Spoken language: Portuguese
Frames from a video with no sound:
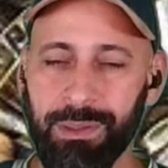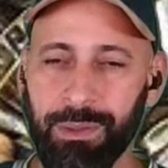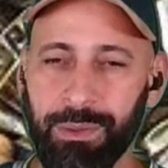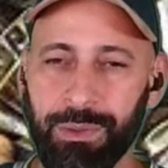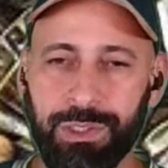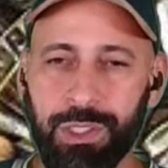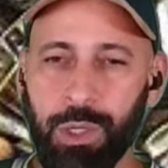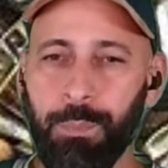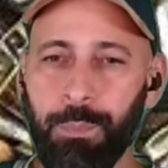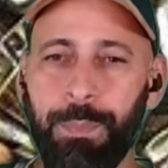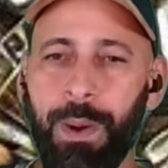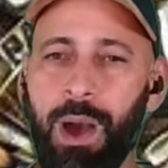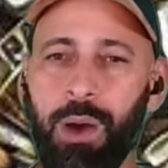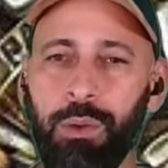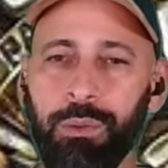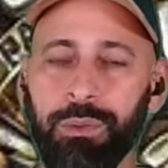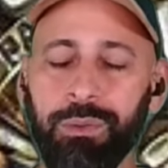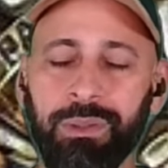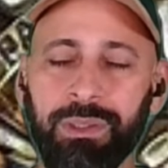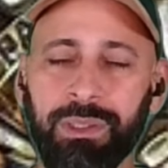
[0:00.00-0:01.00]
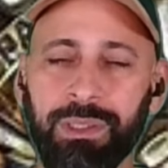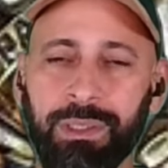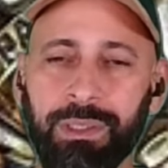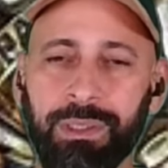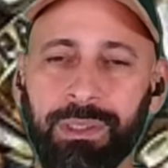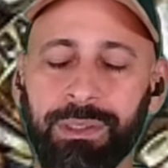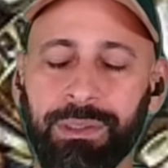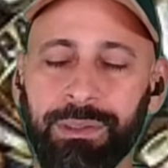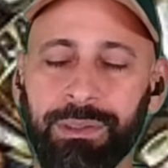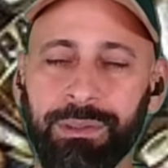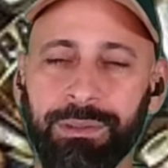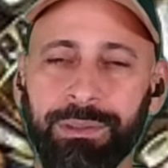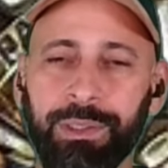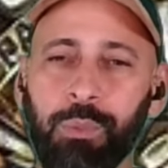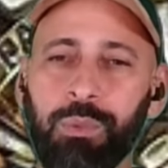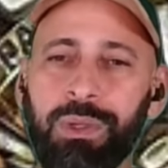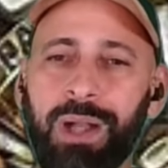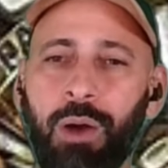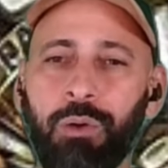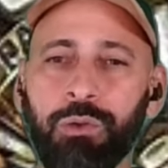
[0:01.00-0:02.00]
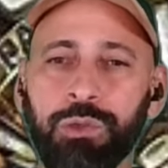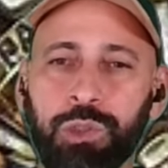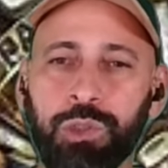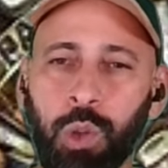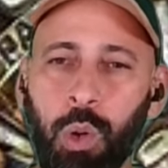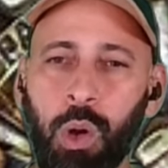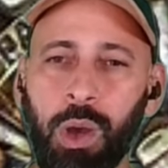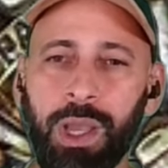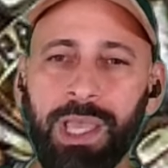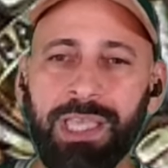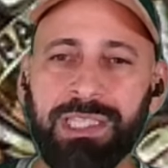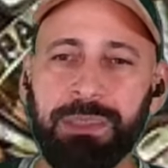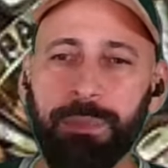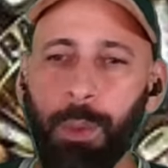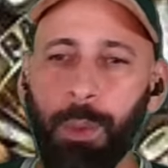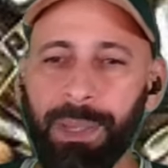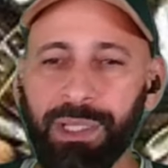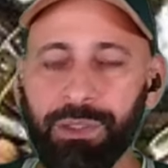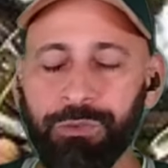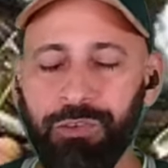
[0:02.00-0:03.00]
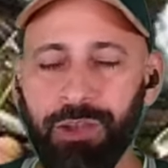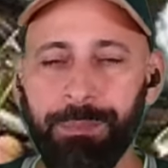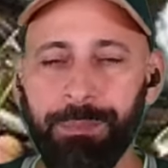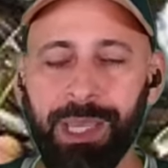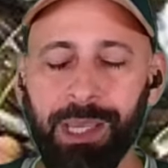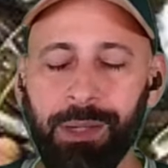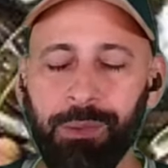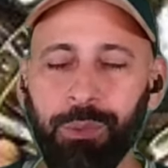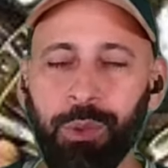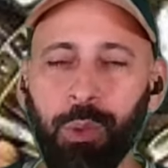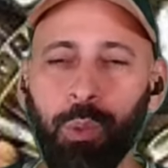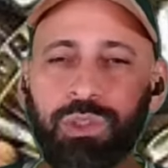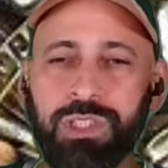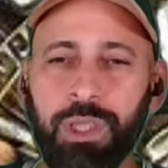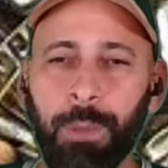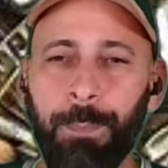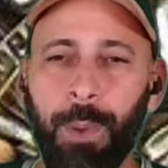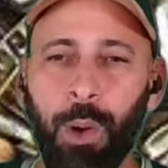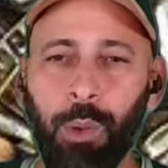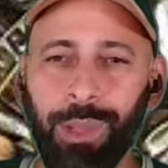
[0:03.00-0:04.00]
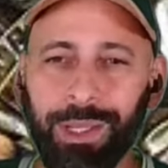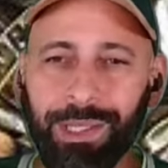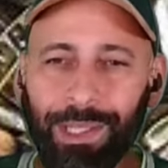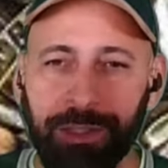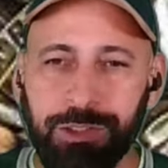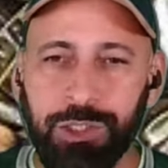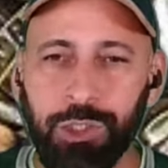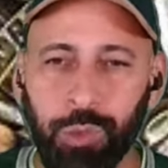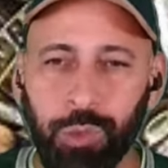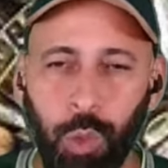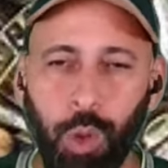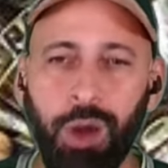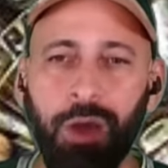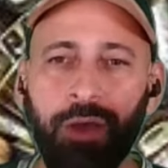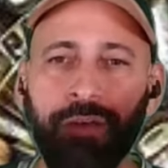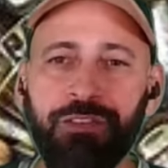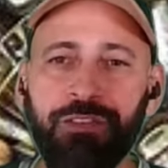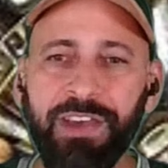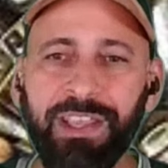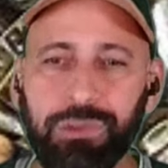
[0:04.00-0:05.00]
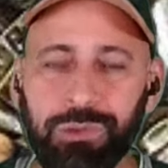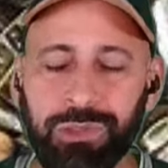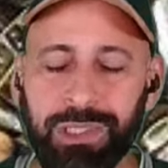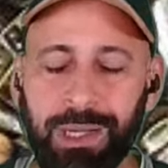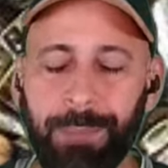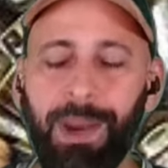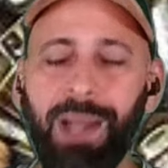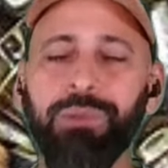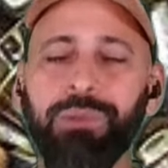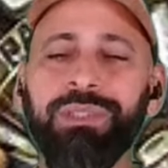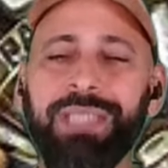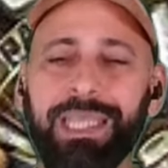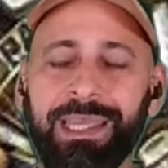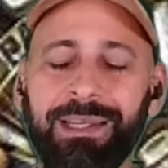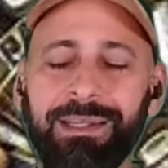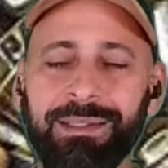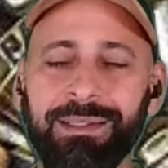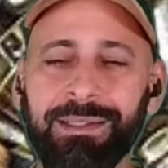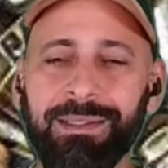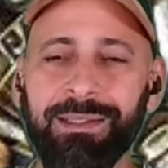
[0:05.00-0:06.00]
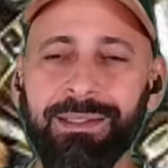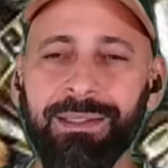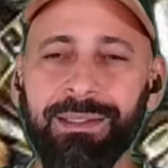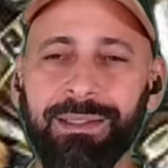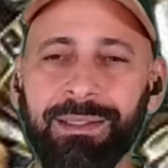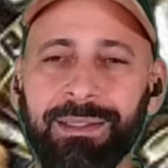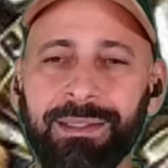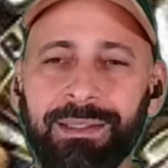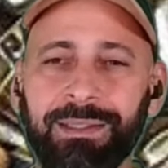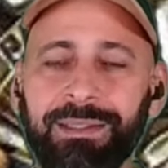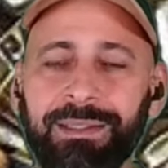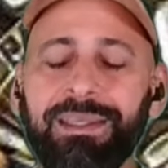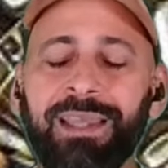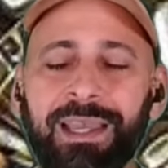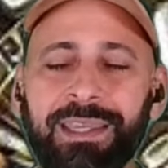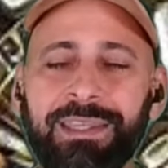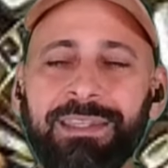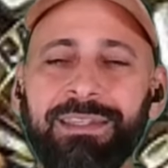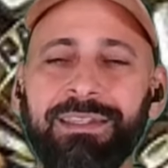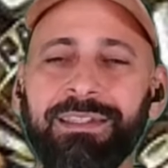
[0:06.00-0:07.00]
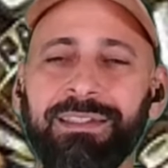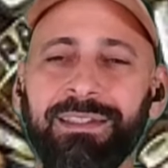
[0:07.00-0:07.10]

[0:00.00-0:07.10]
São Paulo não causou esse momento do Flamengo. O São Paulo acreditou, fez o trabalho dele e aí